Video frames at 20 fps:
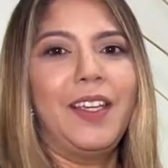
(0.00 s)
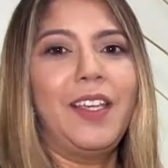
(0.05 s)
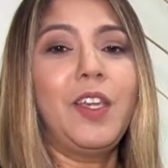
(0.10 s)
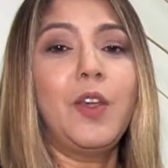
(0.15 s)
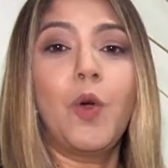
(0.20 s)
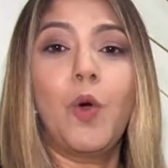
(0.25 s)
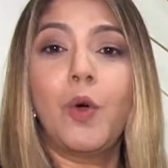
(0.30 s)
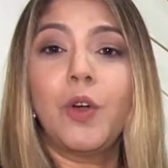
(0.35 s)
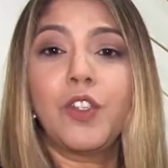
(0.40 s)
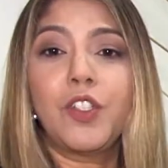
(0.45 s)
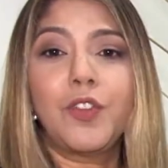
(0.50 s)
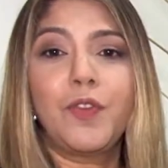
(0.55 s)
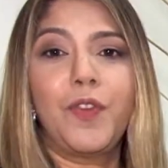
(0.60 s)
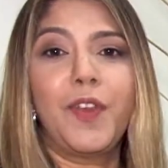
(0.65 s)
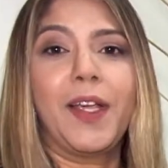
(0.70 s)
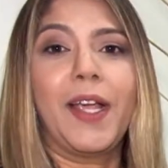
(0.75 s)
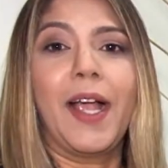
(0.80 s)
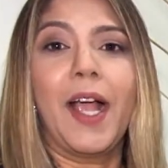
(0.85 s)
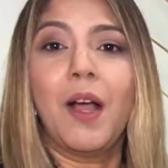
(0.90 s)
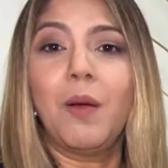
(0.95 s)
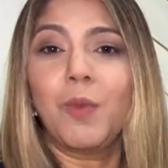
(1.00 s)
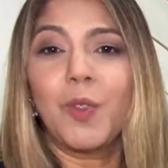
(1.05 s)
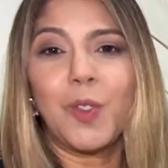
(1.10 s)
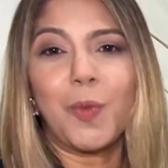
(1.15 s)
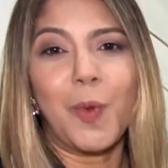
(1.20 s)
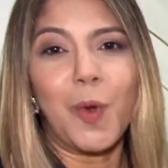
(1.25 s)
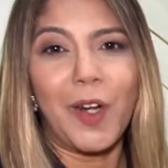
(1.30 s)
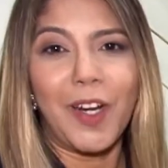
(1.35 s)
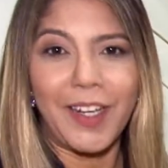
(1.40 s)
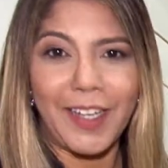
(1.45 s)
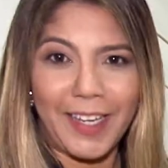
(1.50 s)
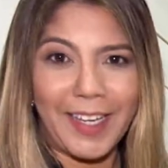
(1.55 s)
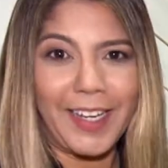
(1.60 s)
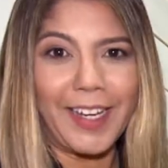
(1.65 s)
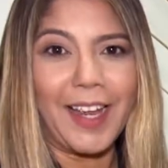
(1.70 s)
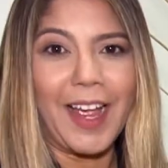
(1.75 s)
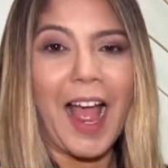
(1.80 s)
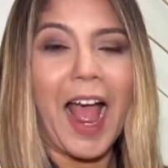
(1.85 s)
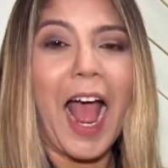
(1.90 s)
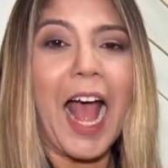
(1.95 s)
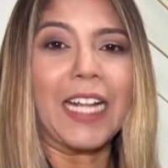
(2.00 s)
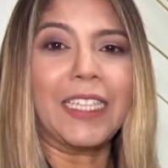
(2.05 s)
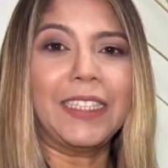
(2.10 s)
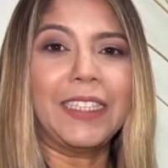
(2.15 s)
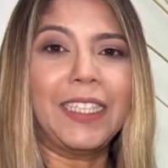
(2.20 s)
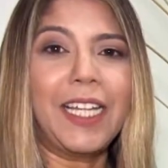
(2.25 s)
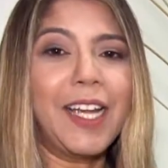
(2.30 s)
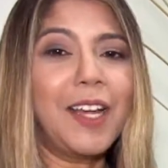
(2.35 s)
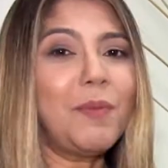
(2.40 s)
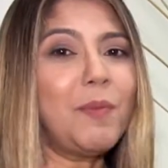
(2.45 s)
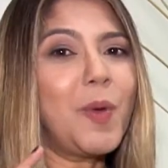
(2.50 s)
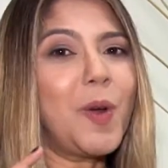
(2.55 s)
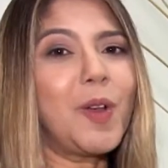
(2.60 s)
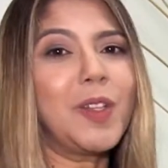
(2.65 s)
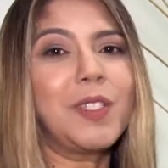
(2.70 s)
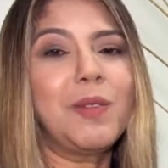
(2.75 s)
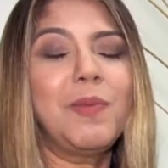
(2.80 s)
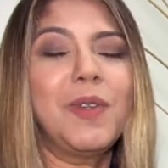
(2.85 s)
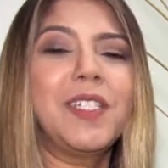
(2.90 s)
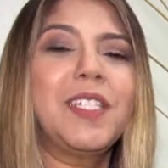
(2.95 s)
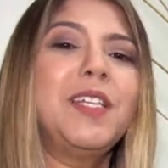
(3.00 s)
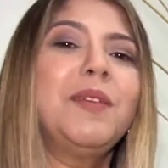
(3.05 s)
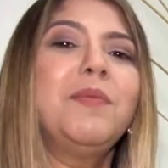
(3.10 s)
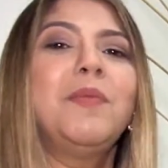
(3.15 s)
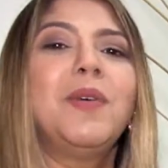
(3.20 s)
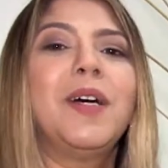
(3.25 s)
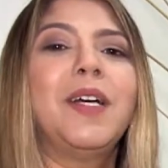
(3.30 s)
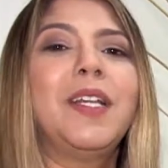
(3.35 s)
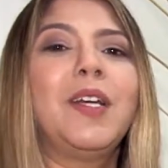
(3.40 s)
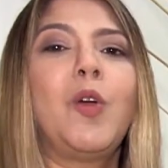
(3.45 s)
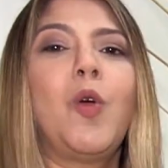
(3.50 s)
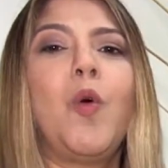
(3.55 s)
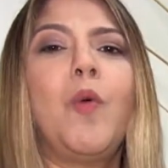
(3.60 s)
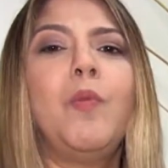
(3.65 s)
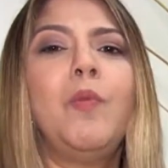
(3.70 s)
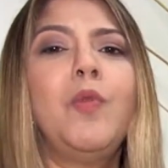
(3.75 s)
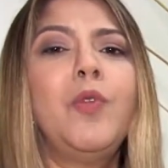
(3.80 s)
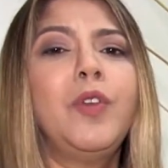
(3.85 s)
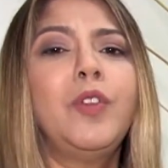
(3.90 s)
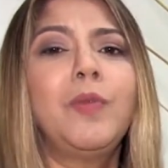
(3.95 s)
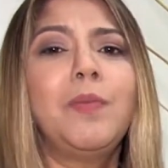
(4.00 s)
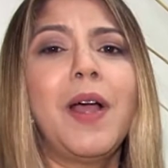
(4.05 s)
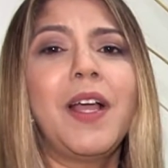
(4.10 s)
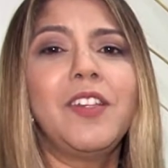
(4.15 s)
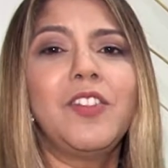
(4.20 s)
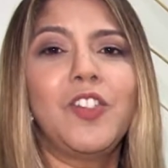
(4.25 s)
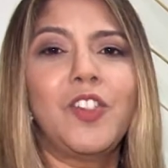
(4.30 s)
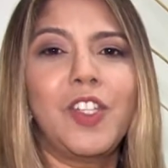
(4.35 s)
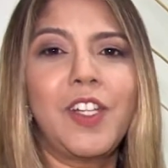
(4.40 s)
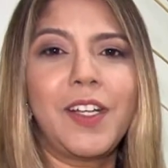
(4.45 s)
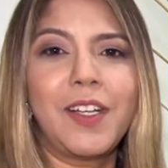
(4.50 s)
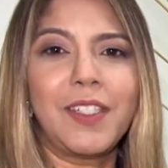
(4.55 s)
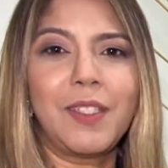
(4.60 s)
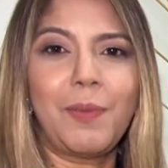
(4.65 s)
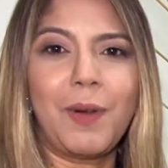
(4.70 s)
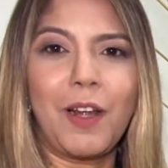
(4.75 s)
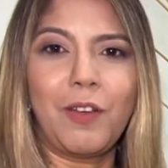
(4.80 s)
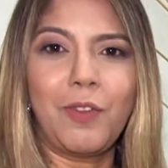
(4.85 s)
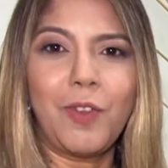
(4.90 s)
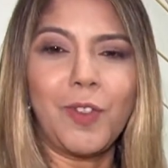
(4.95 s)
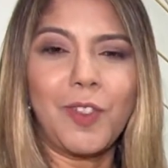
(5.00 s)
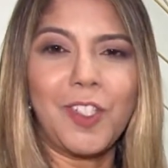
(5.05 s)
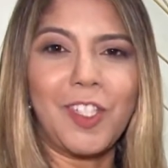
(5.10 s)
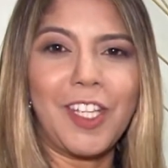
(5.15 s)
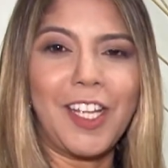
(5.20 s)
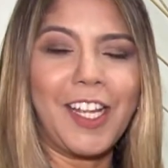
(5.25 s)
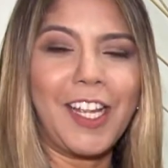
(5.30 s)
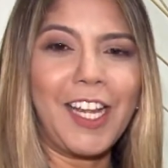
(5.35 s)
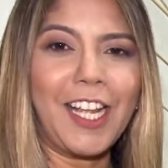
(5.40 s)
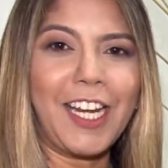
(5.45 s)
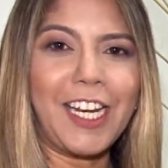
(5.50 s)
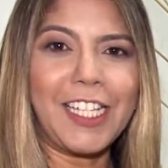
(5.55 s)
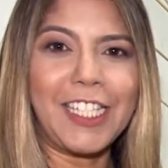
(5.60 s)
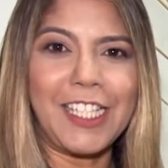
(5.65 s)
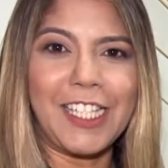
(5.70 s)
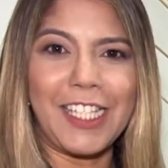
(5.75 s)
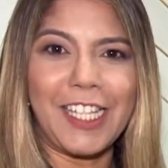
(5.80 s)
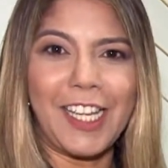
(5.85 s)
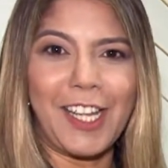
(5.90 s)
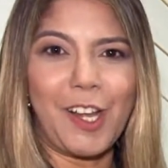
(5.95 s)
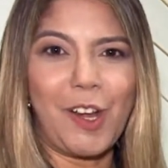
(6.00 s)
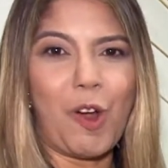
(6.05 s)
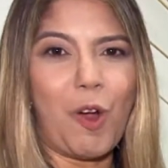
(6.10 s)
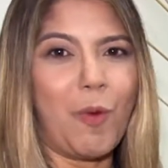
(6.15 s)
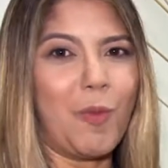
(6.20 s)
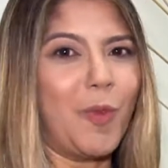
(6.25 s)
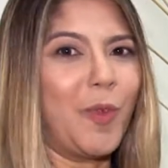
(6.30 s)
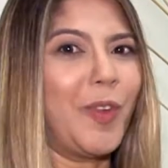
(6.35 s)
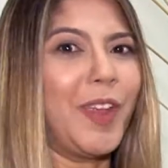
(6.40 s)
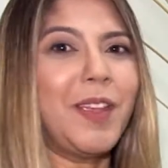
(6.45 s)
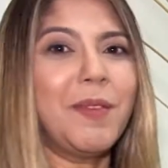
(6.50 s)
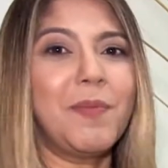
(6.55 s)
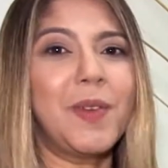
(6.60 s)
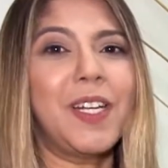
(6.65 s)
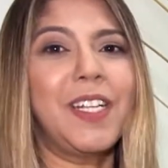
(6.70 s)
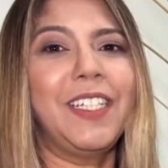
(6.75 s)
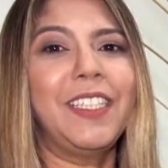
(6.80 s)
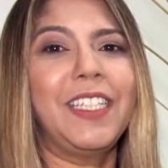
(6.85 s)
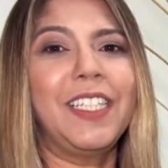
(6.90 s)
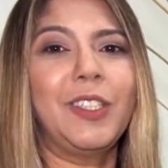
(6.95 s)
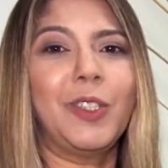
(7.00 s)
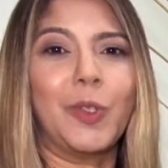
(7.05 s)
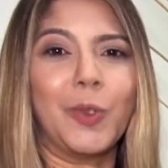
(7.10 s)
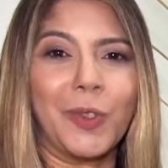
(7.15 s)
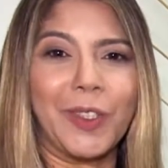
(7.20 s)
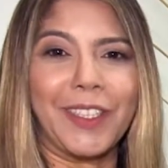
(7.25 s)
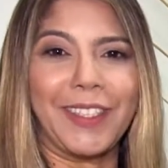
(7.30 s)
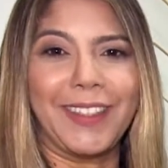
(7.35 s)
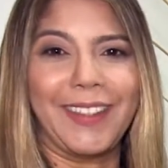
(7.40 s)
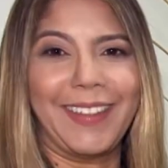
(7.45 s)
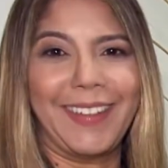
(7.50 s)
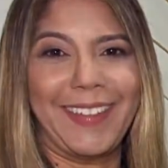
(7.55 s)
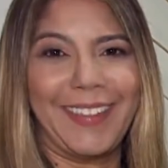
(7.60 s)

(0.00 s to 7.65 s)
E hoje ficamos por aqui. Até a próxima semana com muito mais dicas para você crescer como empreendedora.